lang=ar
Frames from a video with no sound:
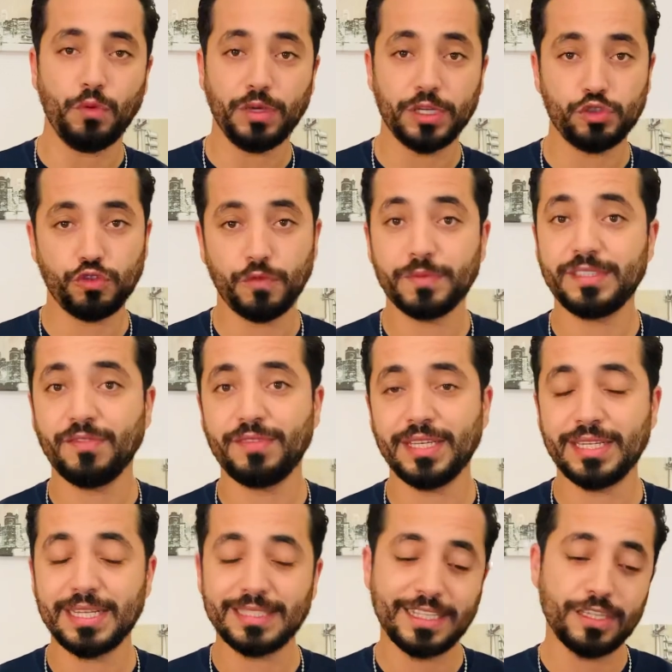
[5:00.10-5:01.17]
وكنشوف بزاف ديال
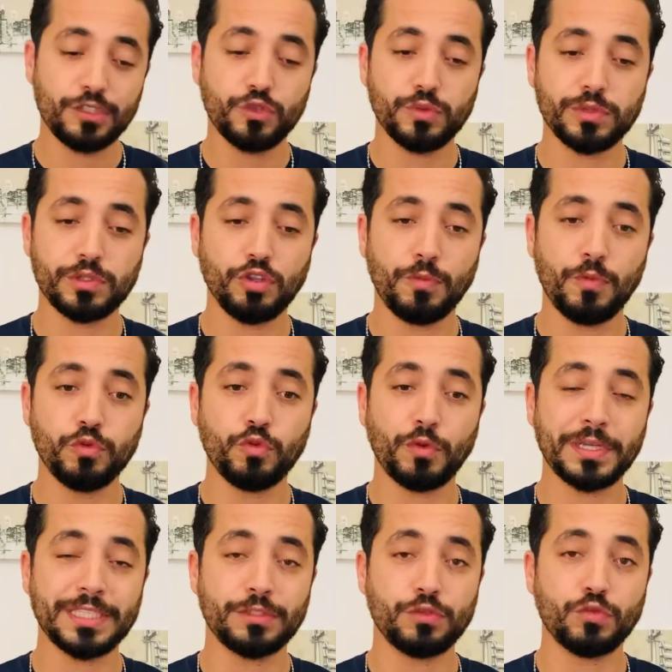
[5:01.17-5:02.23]
الناس كيتوصلوا
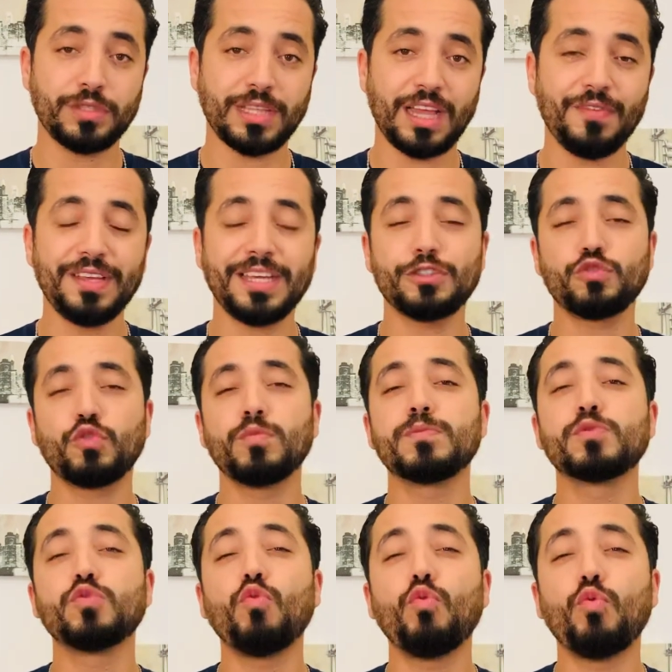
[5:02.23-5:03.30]
بلوتوريزاسيون دو ترافاي كتكون
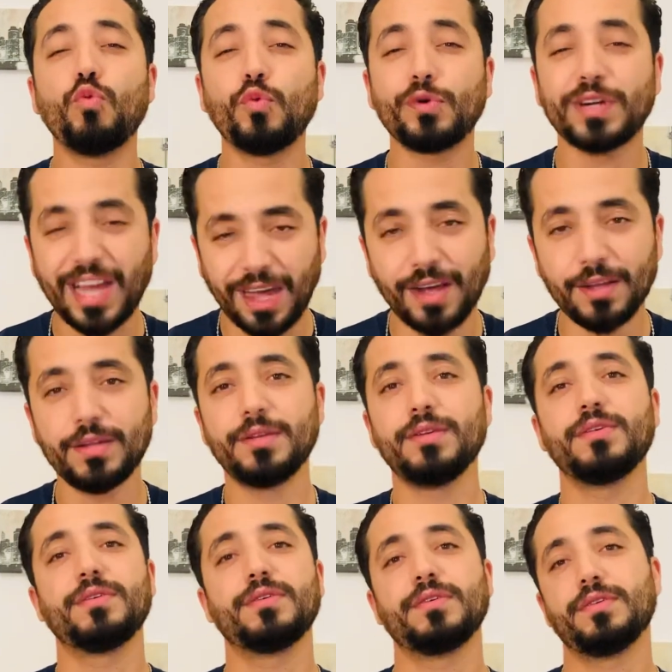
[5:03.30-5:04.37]
مزوره
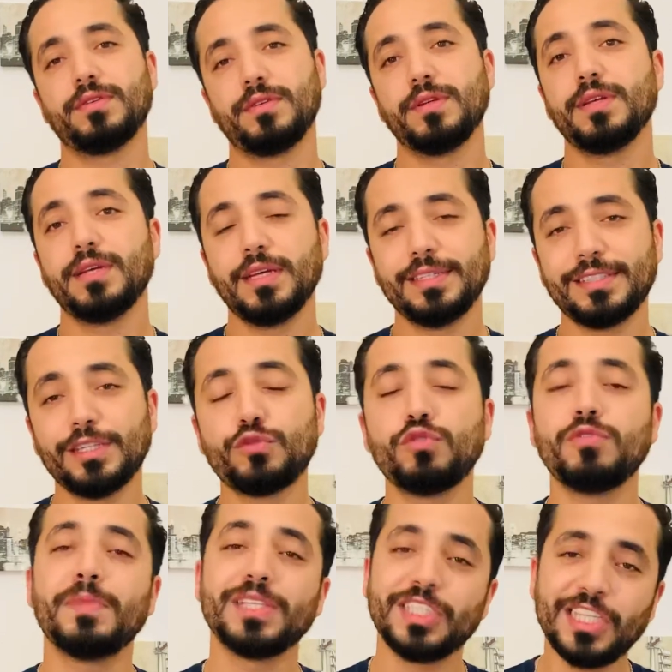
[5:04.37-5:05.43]

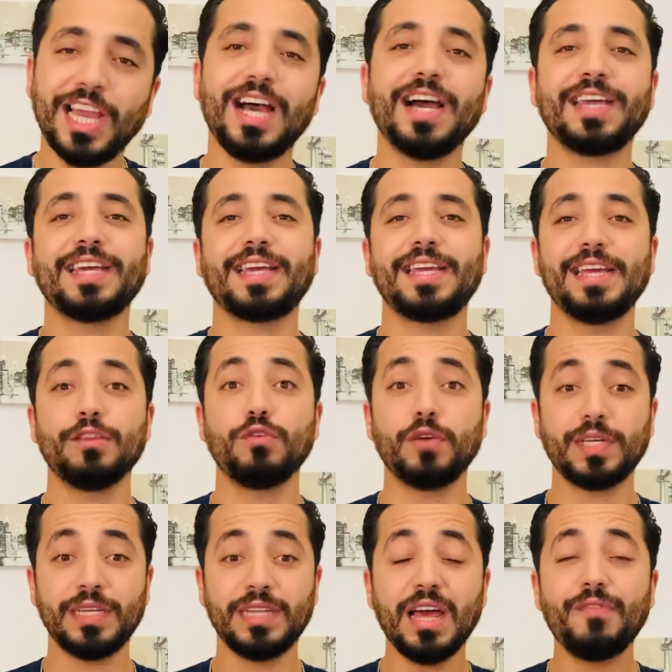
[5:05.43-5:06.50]
كتكون ماشي حقيقيه
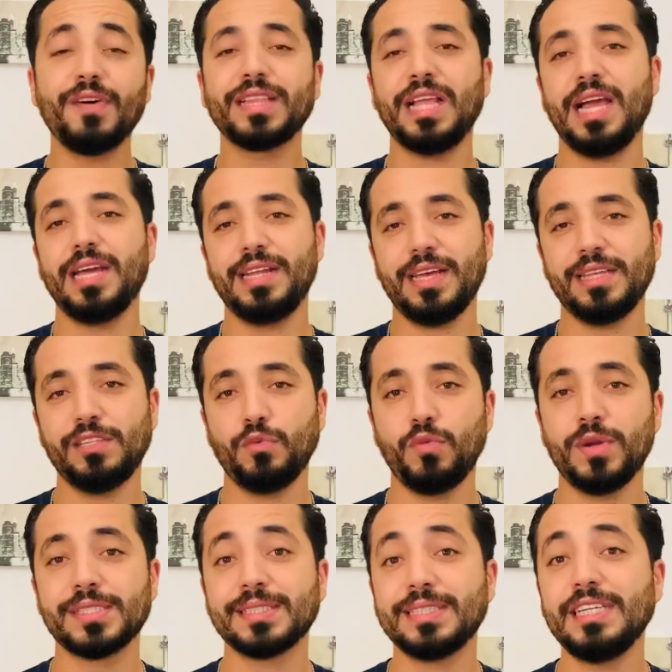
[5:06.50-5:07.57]
دونك هنا في هذه الحاله هذه
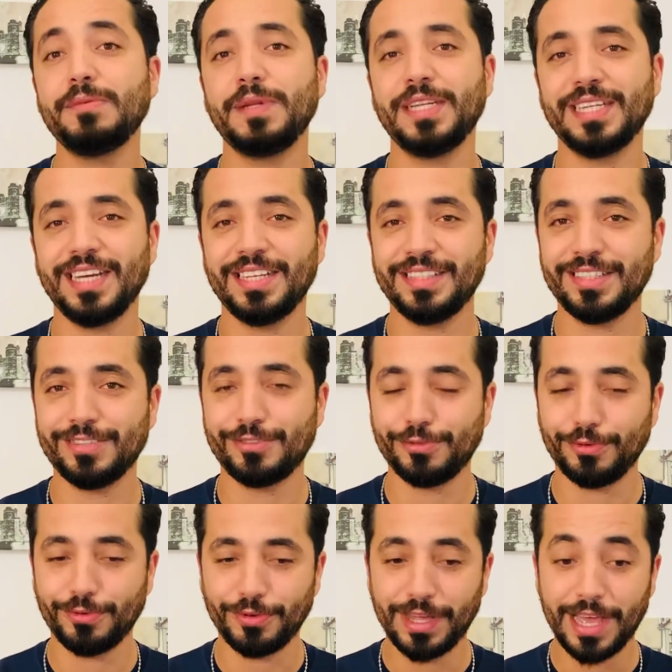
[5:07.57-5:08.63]
ولا صعيب علينا اننا
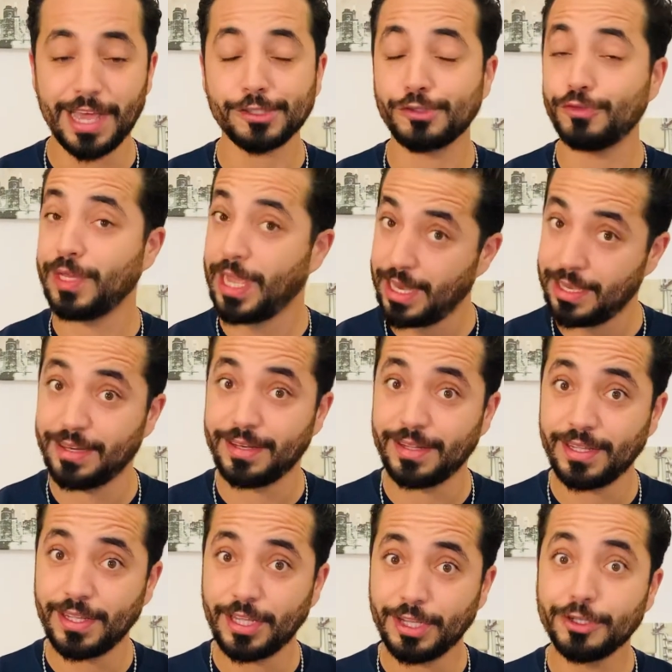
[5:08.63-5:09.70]
نسولو اشنو الحل
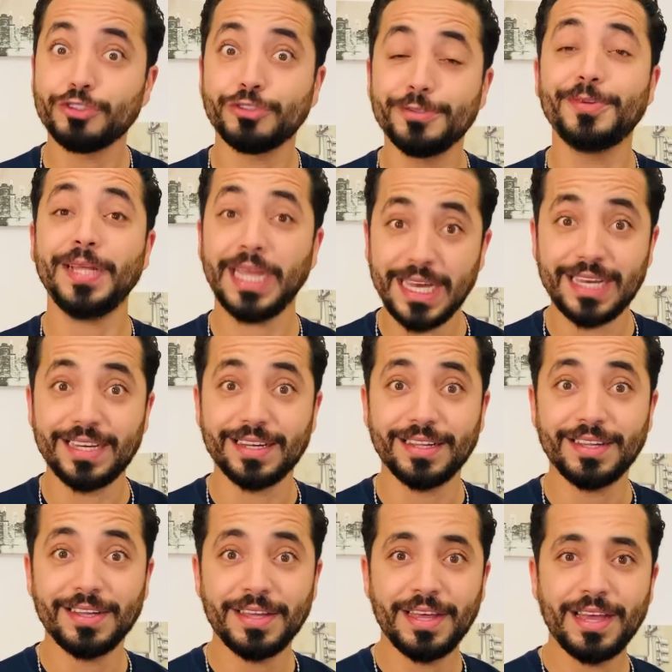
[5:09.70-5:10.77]
شنو الحل
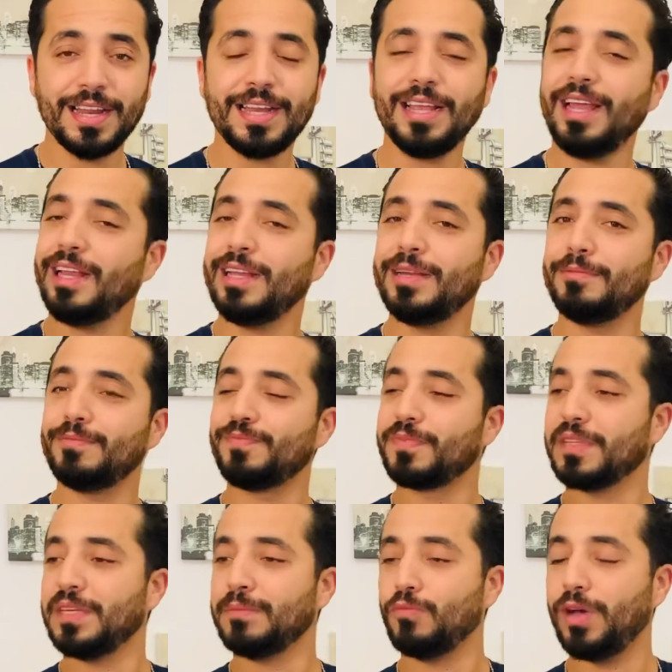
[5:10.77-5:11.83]
الحل
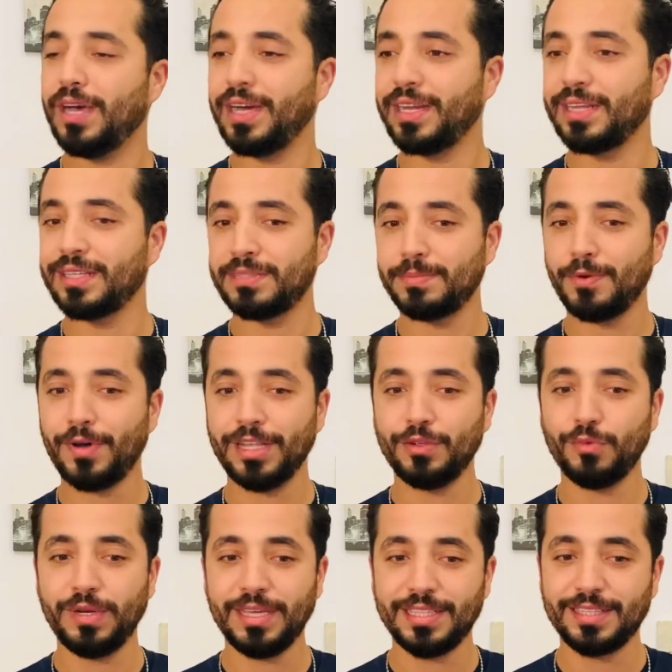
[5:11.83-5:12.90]
مؤخرا عرفت مع واحد
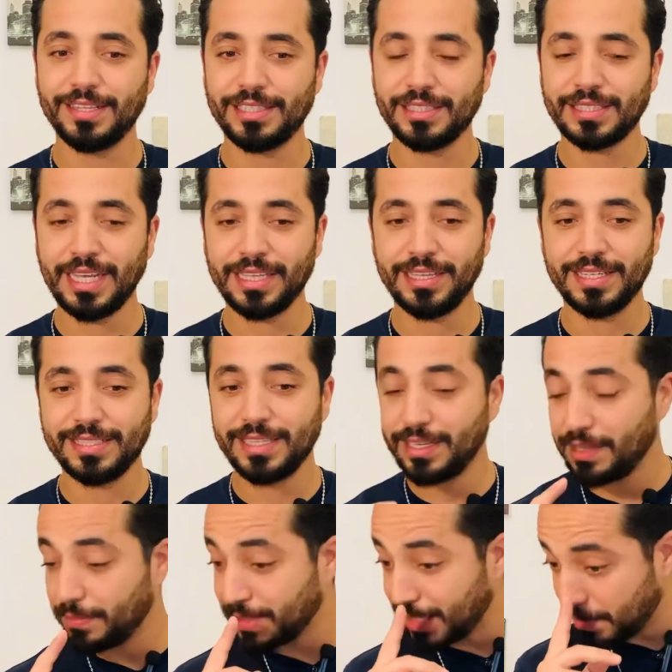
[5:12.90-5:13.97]
الوليد تحياتي
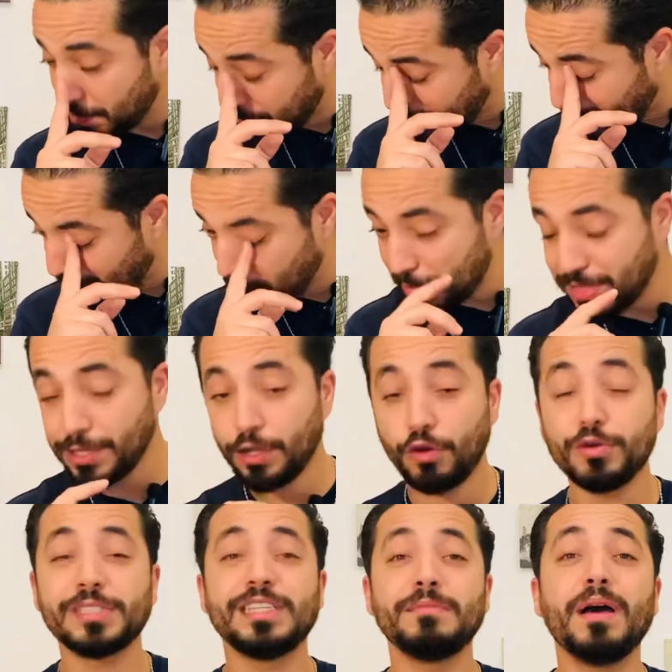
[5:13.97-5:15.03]
ليه من من
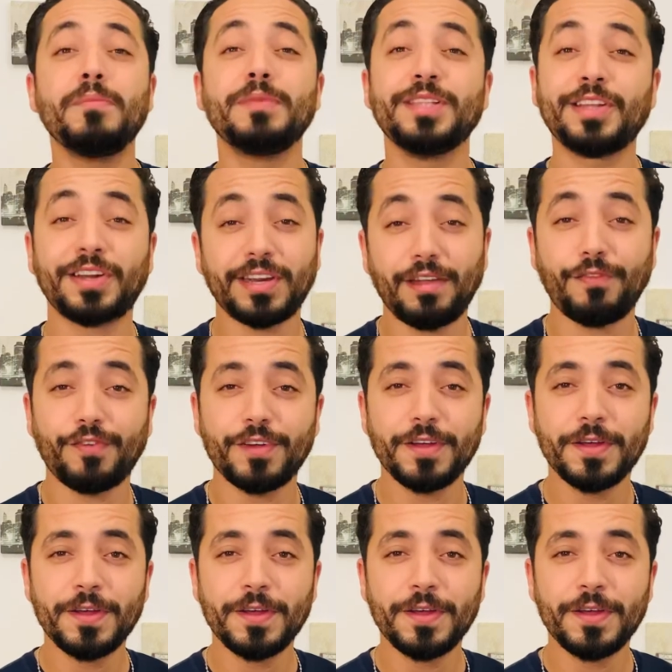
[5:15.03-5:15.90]
الحسيمه من الريف